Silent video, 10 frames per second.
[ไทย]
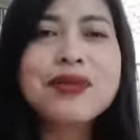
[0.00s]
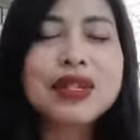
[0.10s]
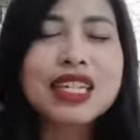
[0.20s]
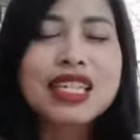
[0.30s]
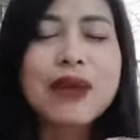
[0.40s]
มัน
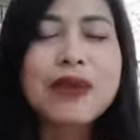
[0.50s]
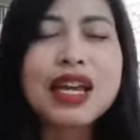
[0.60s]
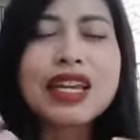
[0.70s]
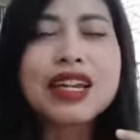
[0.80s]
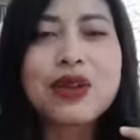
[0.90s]
จะทำให้
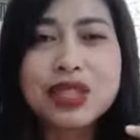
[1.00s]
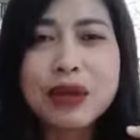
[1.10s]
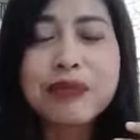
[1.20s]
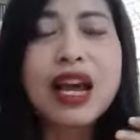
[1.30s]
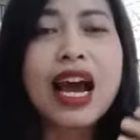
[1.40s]
เรา
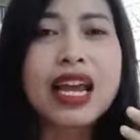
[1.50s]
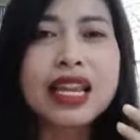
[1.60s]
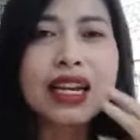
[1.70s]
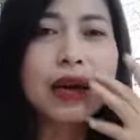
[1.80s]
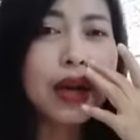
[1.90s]
จำได้
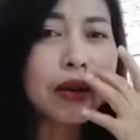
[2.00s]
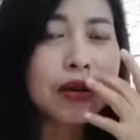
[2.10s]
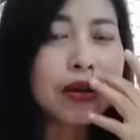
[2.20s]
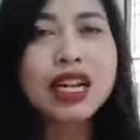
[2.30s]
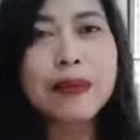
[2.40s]
แล้วเราก็
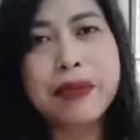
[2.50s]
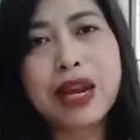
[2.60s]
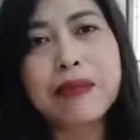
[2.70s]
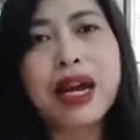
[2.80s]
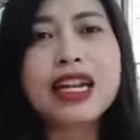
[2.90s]
จะแบ่ง
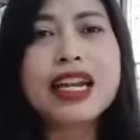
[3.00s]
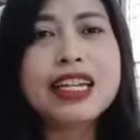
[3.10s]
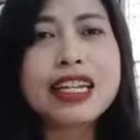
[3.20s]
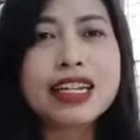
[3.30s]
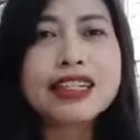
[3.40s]
ปันได้
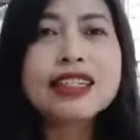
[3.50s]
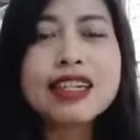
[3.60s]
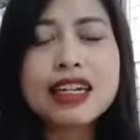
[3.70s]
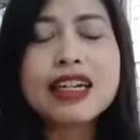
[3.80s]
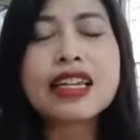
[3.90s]
ดีขึ้น
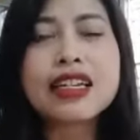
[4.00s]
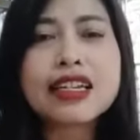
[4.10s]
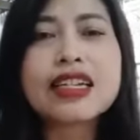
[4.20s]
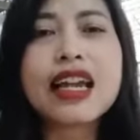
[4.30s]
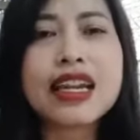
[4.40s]
เรื่อยๆ
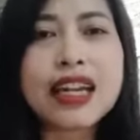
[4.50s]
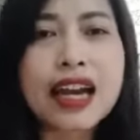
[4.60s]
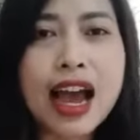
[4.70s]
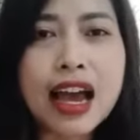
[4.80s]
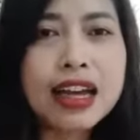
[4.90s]
เรื่อยๆนะ
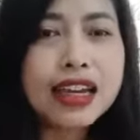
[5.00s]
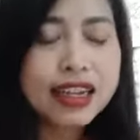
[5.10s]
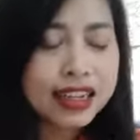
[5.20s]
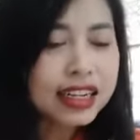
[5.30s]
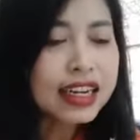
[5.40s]
คะ
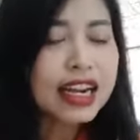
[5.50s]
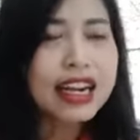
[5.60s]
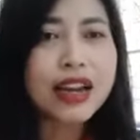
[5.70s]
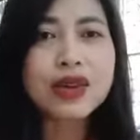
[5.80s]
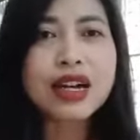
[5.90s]
ดังนั้นแล้วนะ